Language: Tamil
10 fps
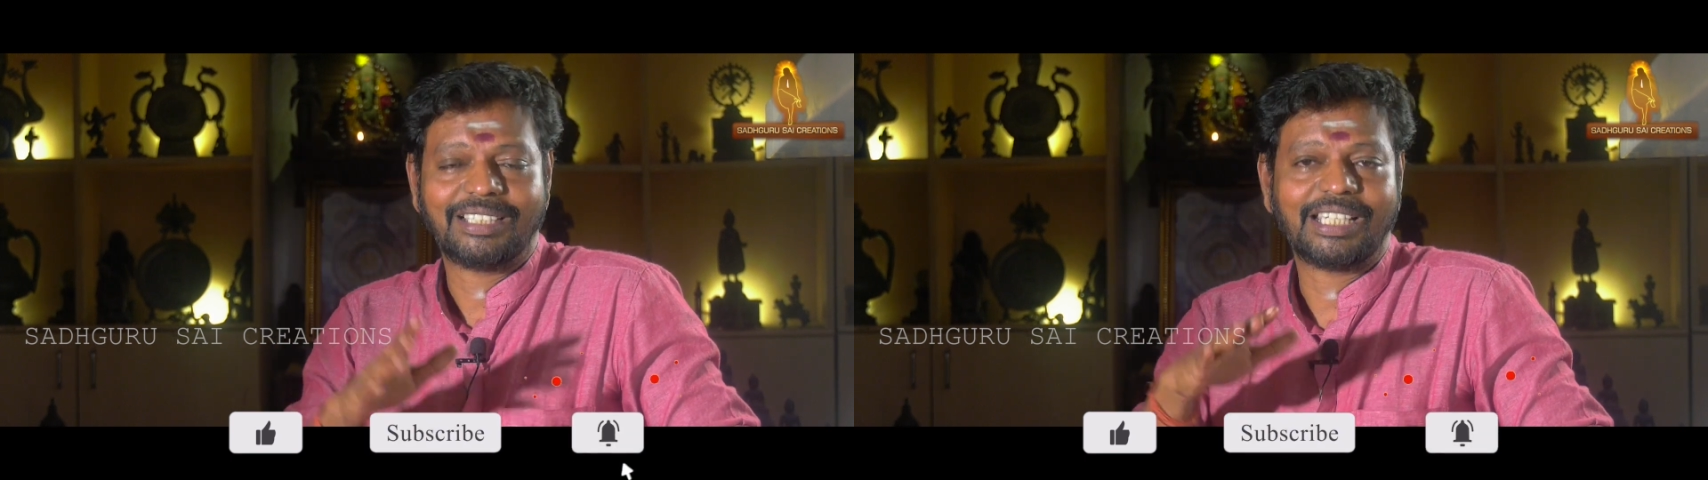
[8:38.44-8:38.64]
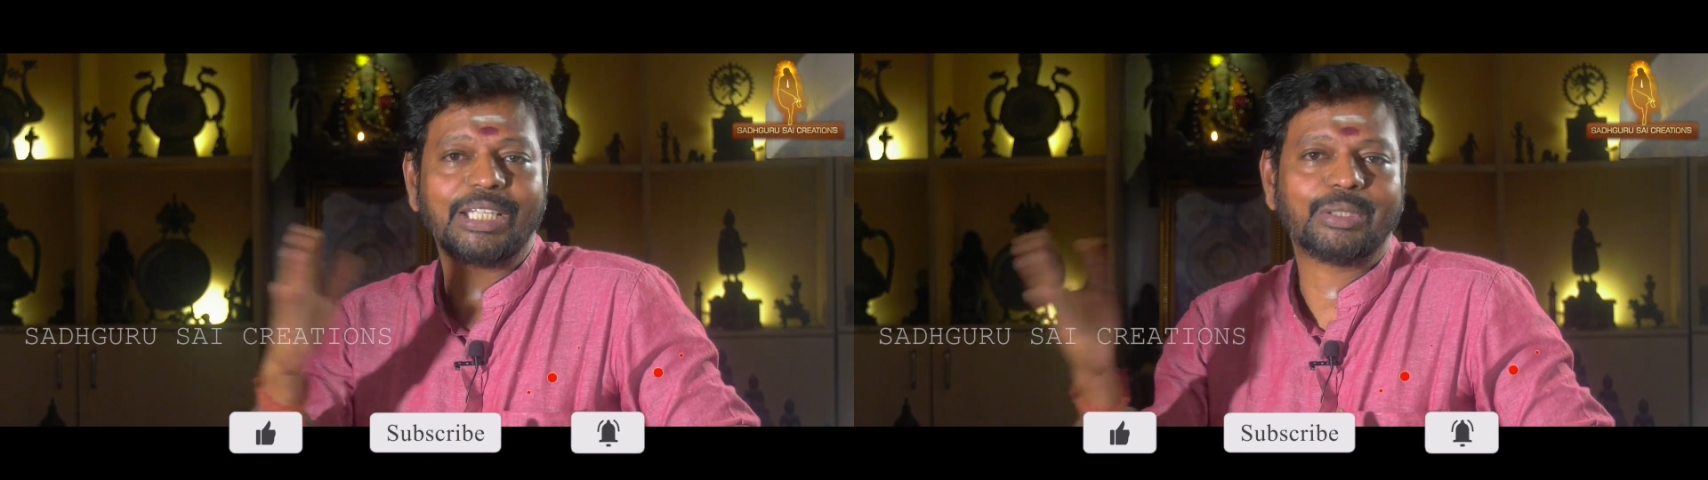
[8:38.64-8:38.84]

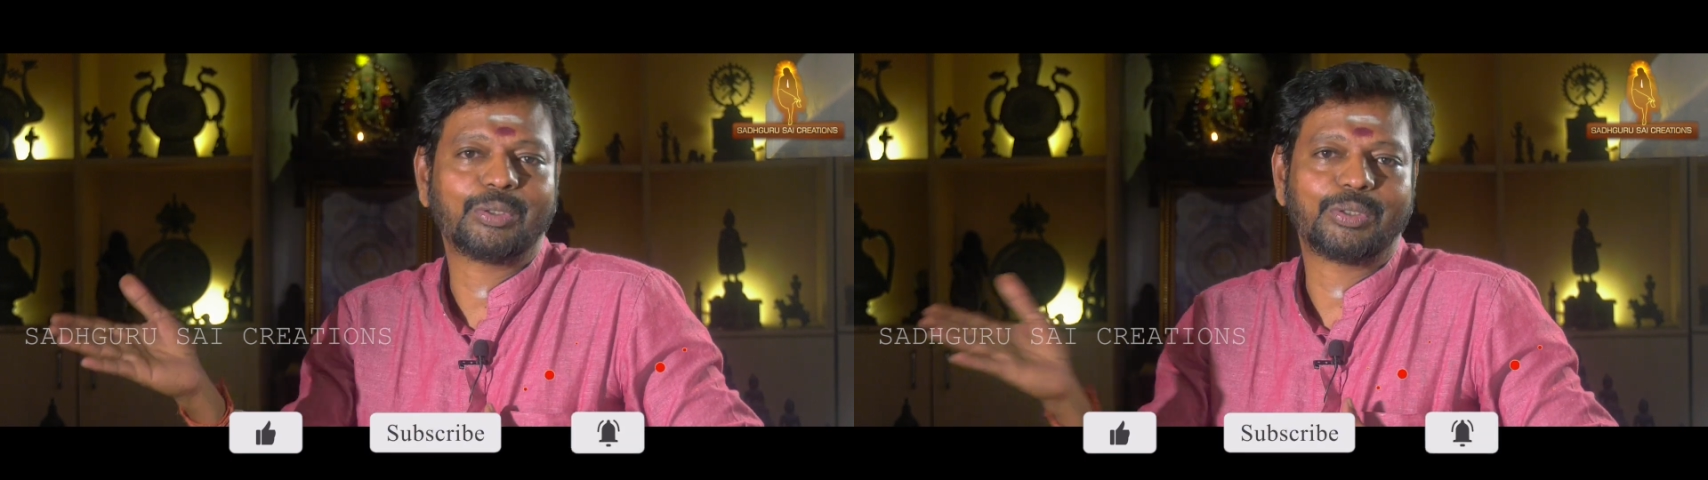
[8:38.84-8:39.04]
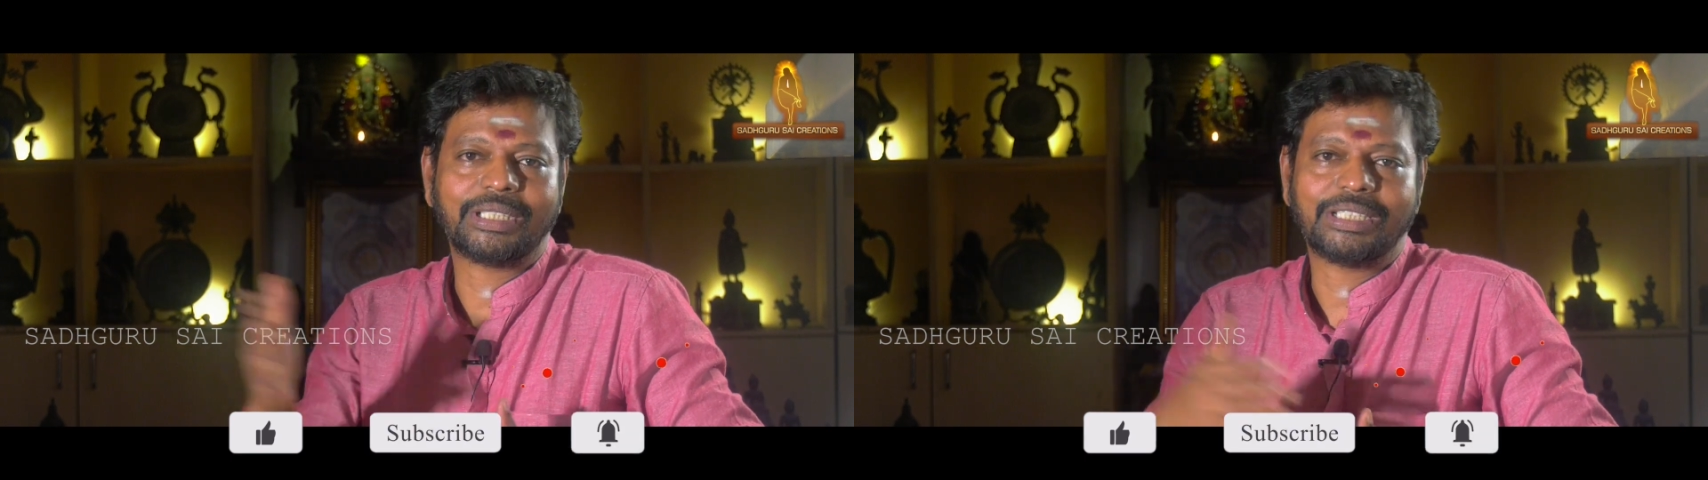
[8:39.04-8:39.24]
இல்லைனா
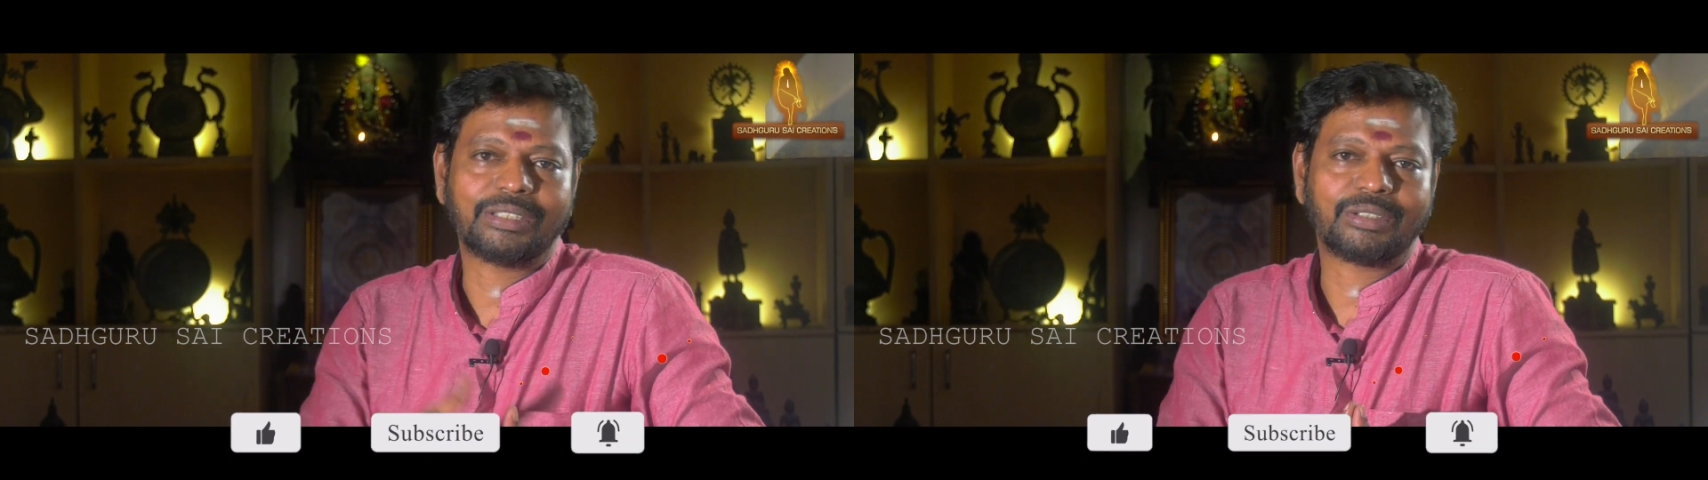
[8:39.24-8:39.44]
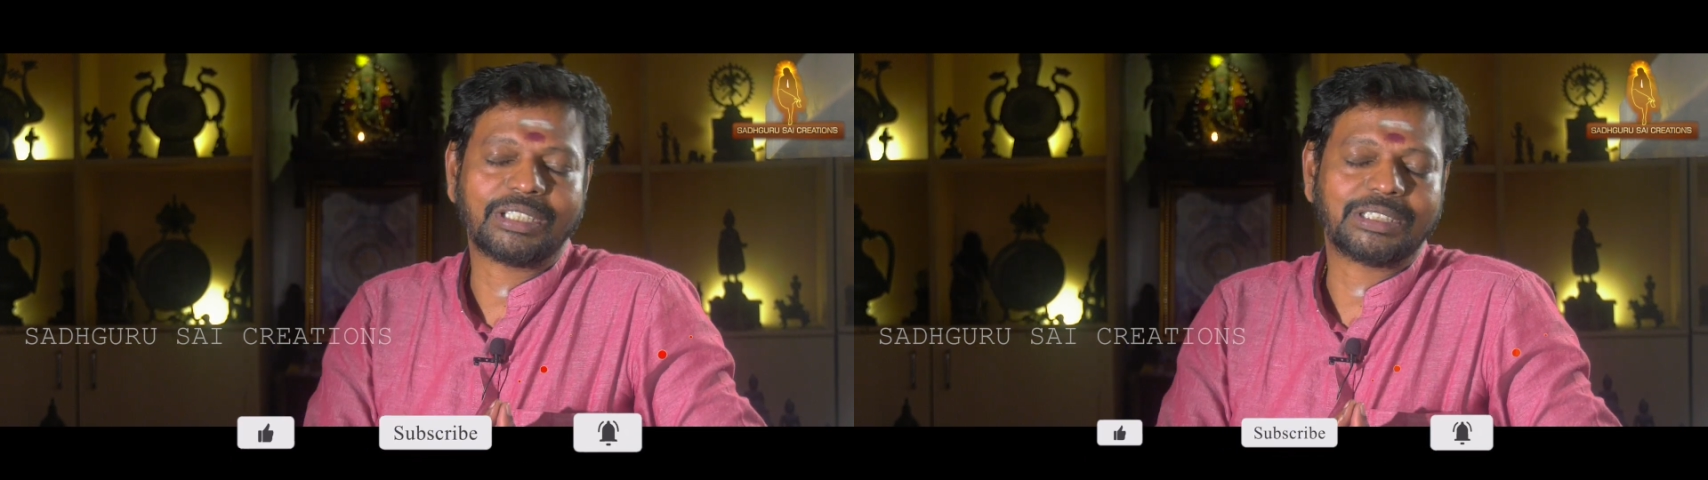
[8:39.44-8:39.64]
ஏதோ ஒரு ஏதோ